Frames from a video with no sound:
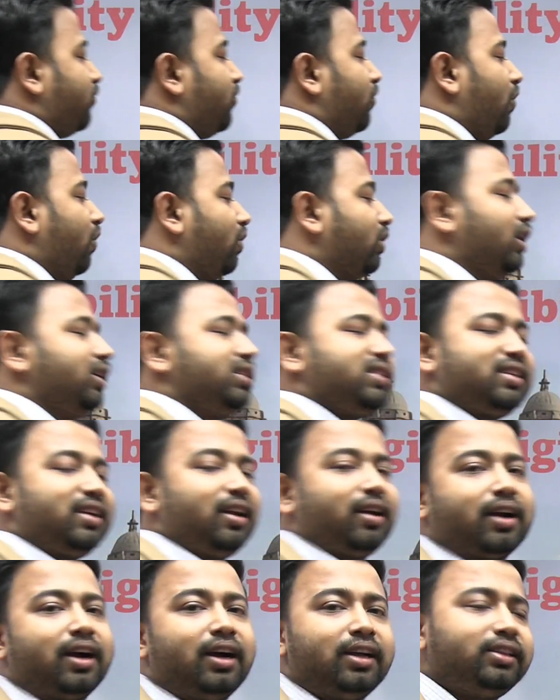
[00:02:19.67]
অফ অগাস্ট
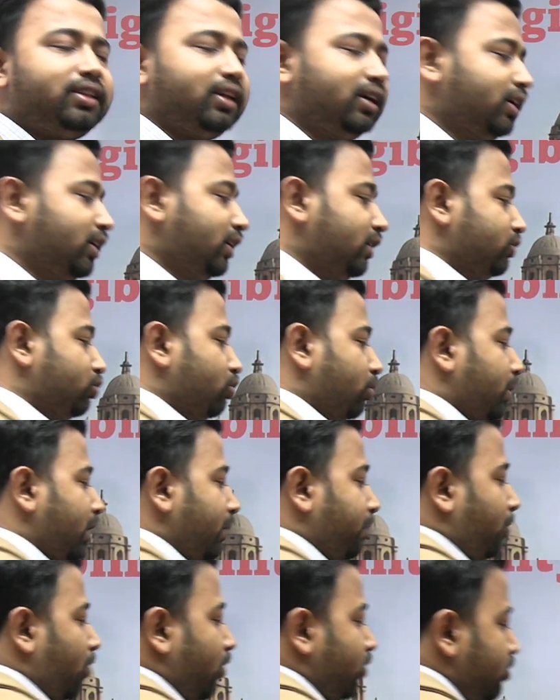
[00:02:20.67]
নাগাদ তোমার
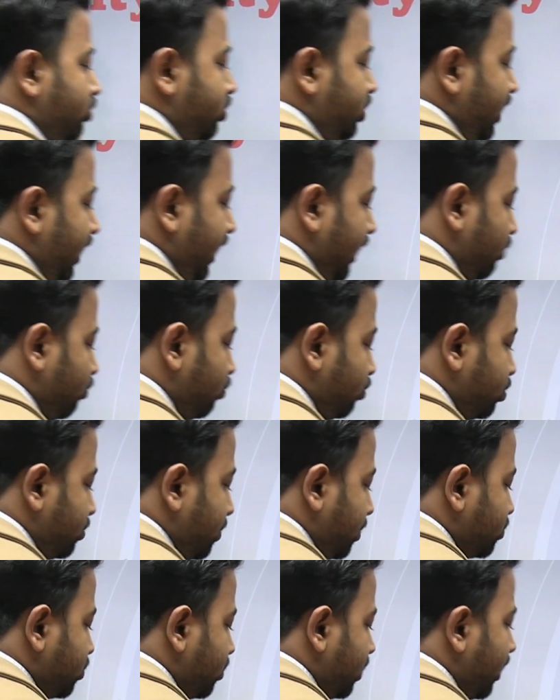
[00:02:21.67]
বয়স একুশ
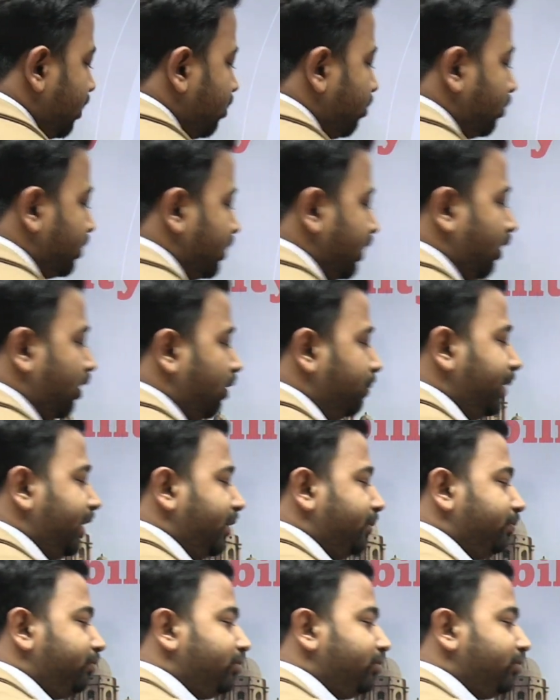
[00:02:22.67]
বছরের হতে হবে